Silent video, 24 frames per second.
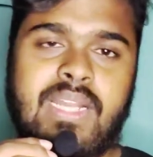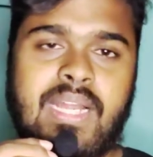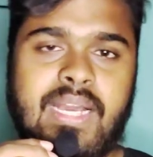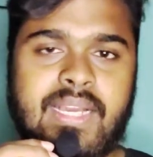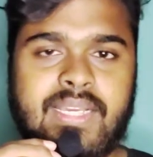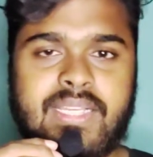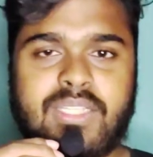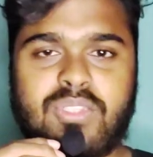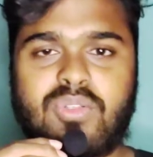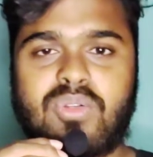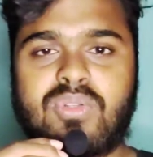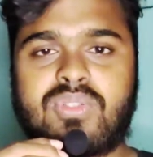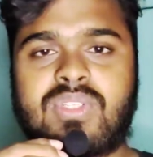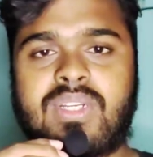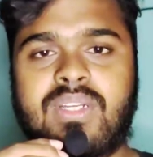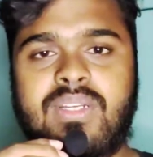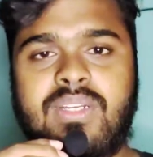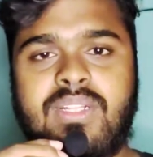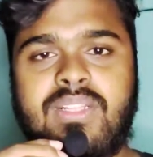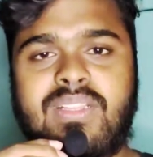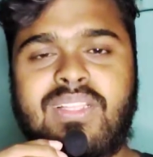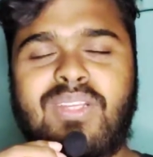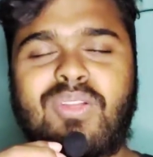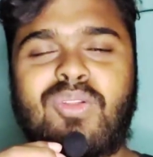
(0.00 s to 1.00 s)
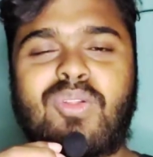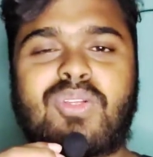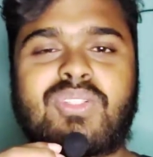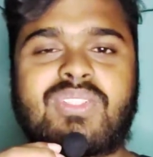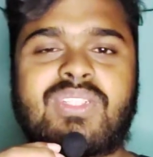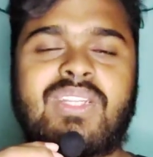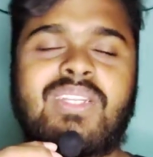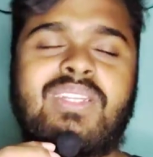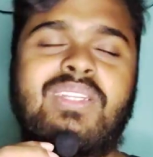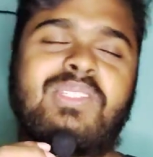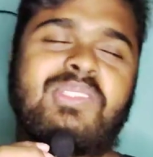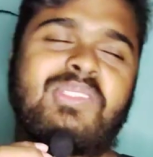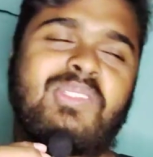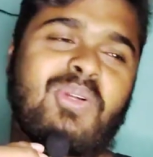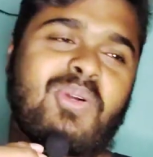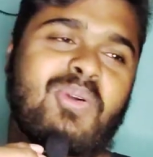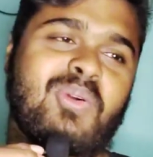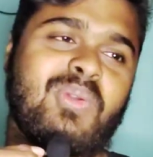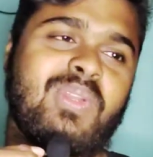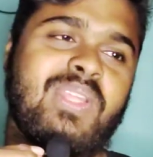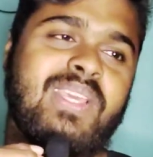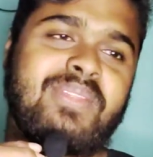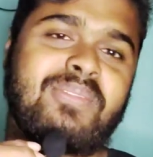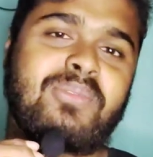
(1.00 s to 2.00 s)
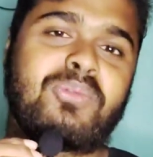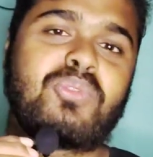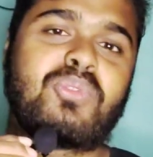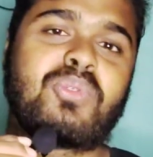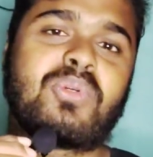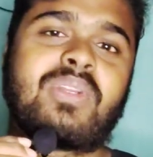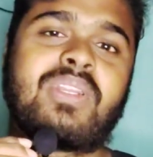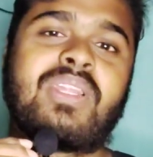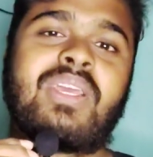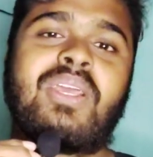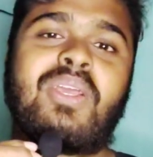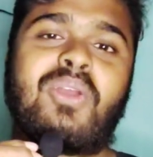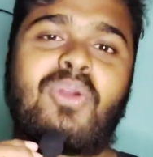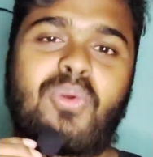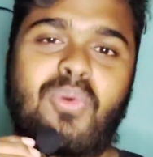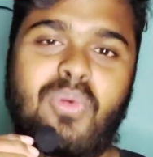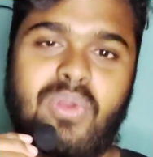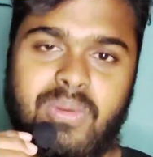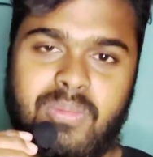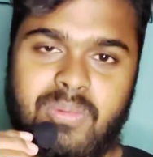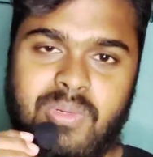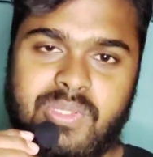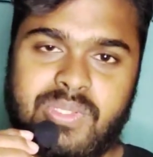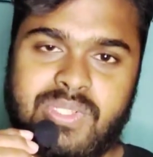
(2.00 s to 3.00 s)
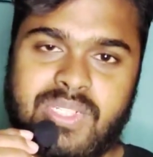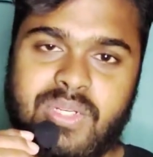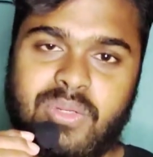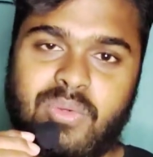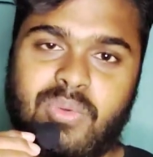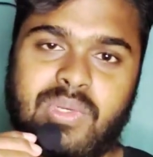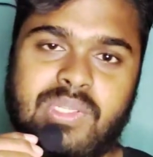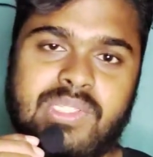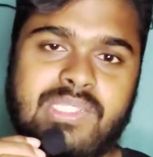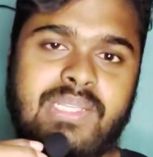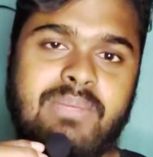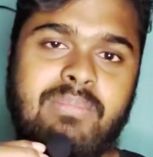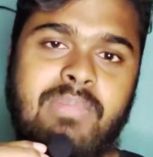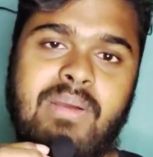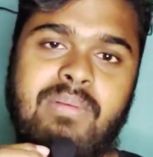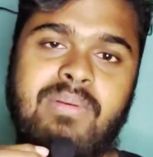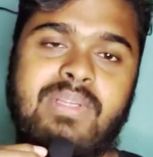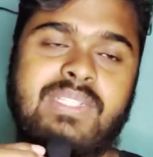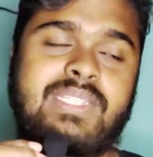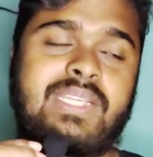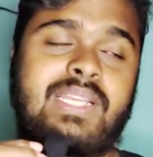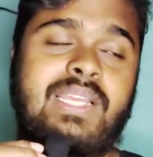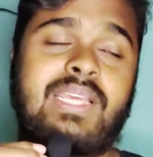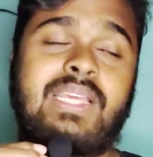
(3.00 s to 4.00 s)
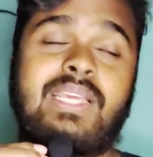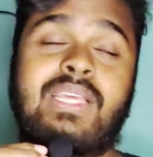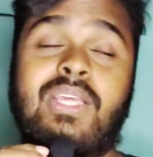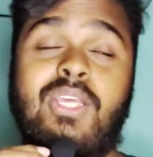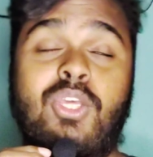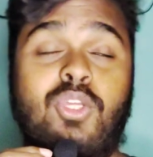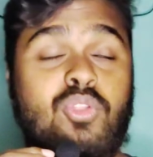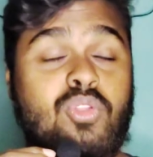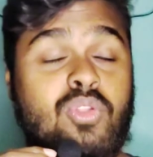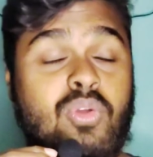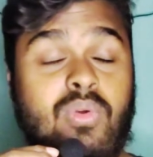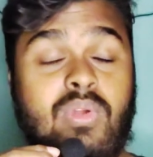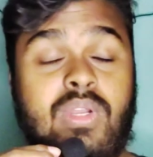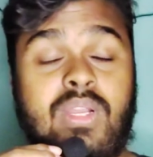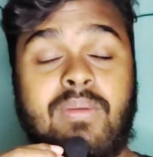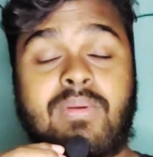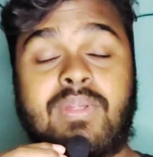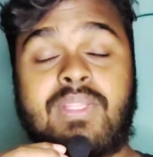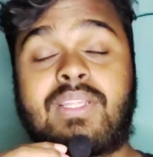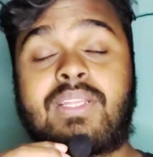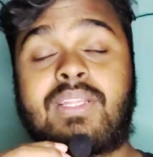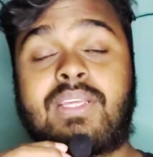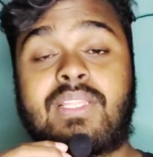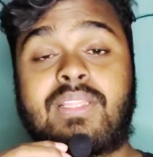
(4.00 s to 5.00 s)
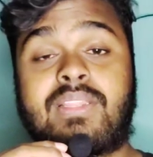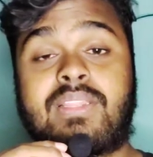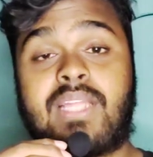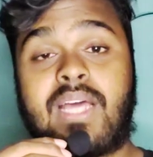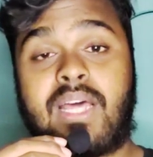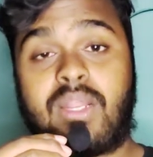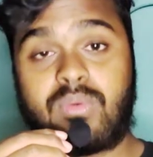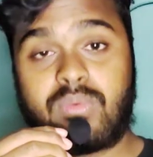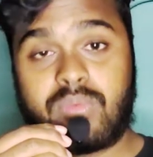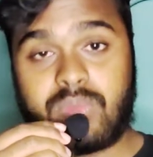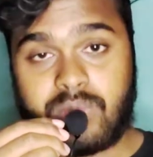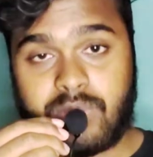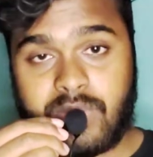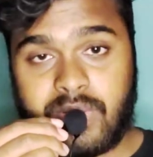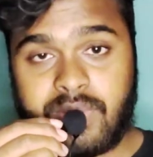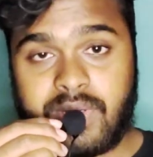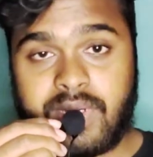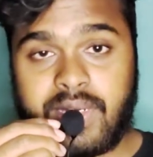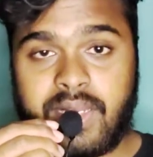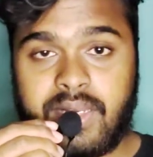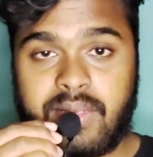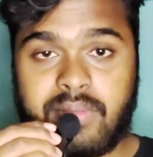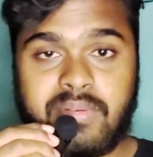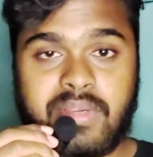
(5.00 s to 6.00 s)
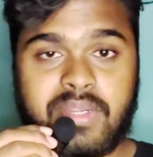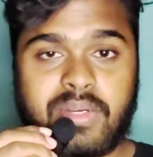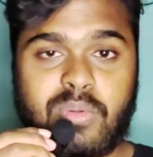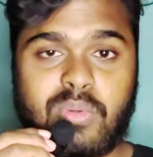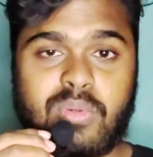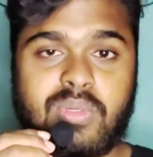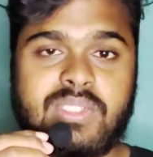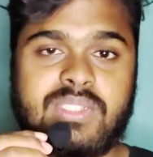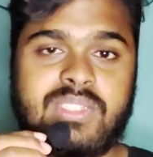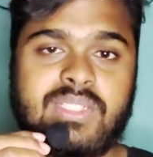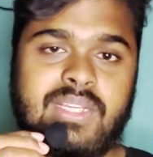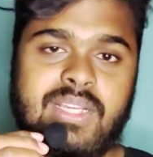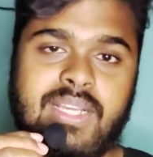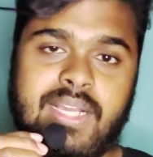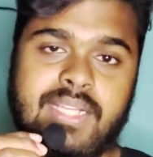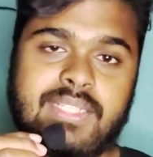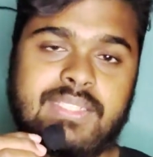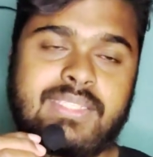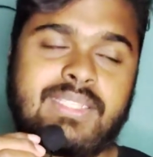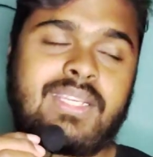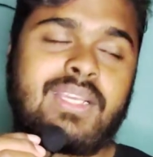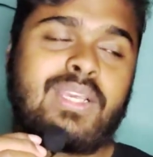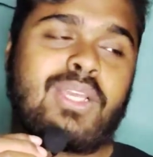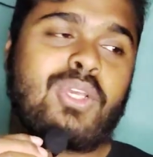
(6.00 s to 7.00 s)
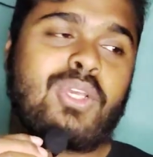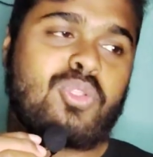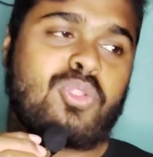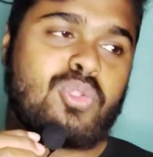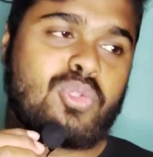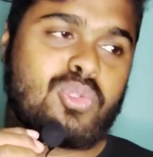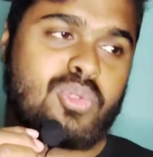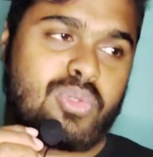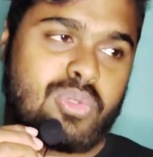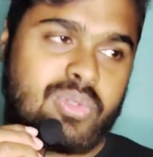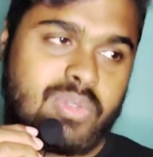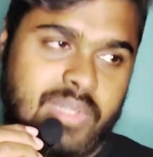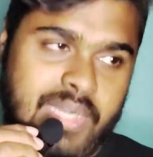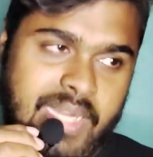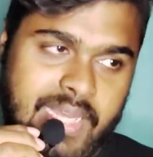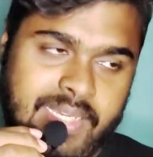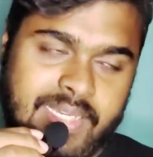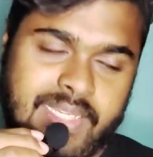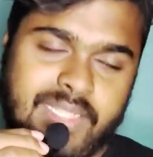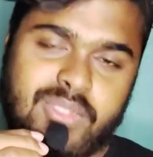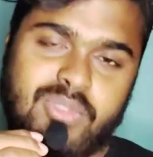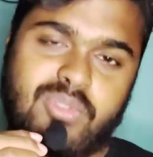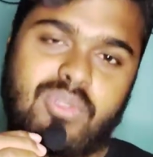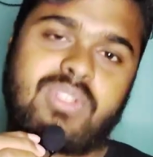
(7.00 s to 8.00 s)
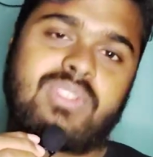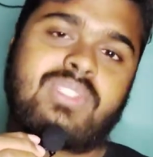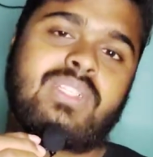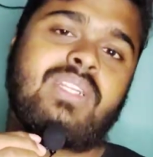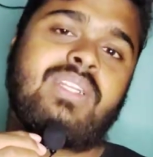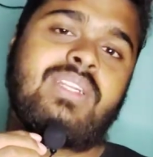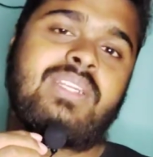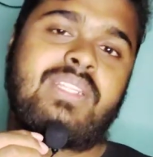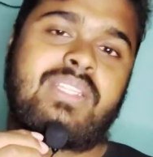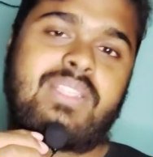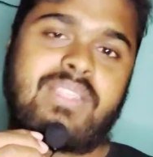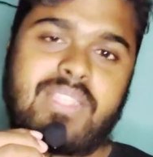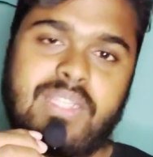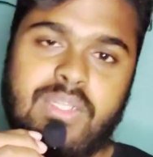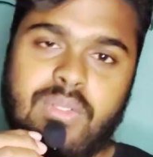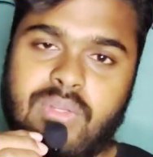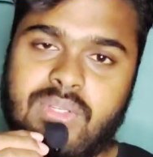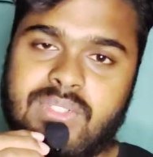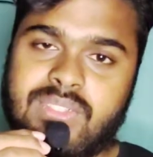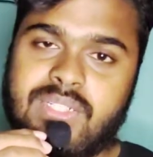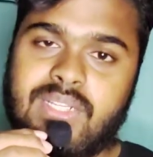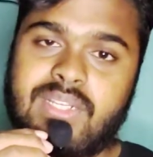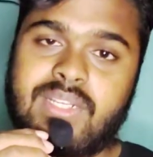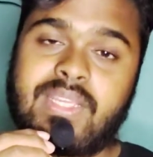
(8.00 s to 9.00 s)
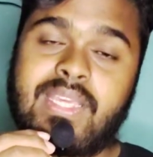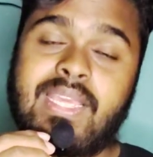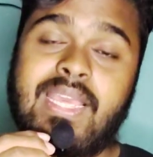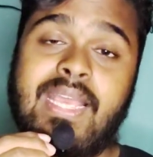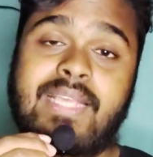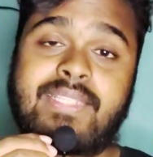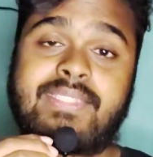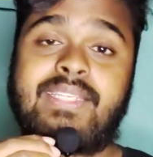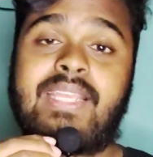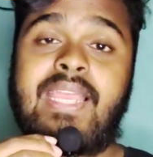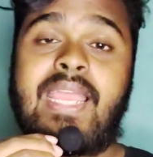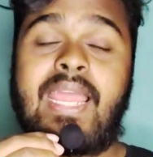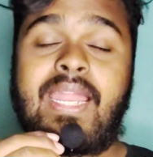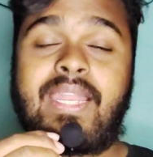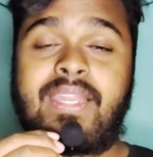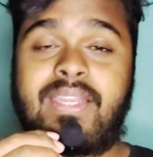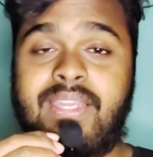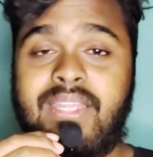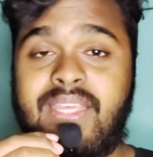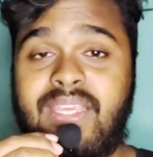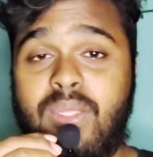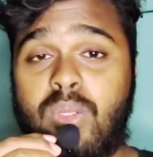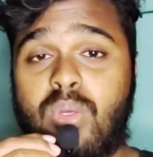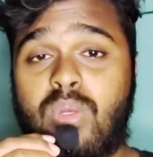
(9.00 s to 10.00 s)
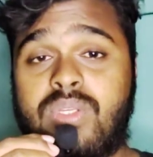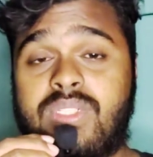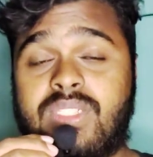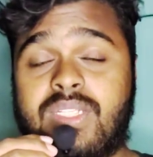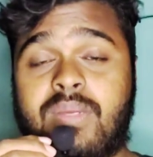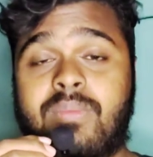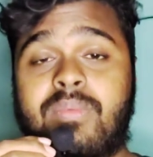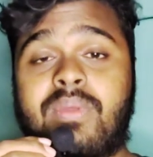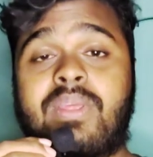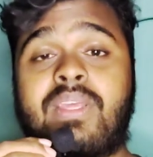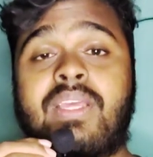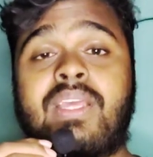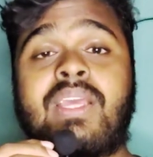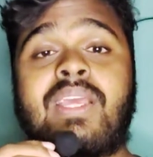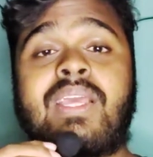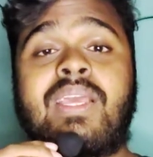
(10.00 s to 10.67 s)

রাকেশ রোশন ঋত্বিক রোশন যখনই এই দুজন কোলাবোরেশন করেছে বাবা ছেলে তখন আমাদেরকে দারুণভাবে ডেলিভার করেছে কাজ তো রাকেশ রোশন ঋত্বিক রোশনকে অ্যাজ এ অ্যান্টি হিরো হিসাবে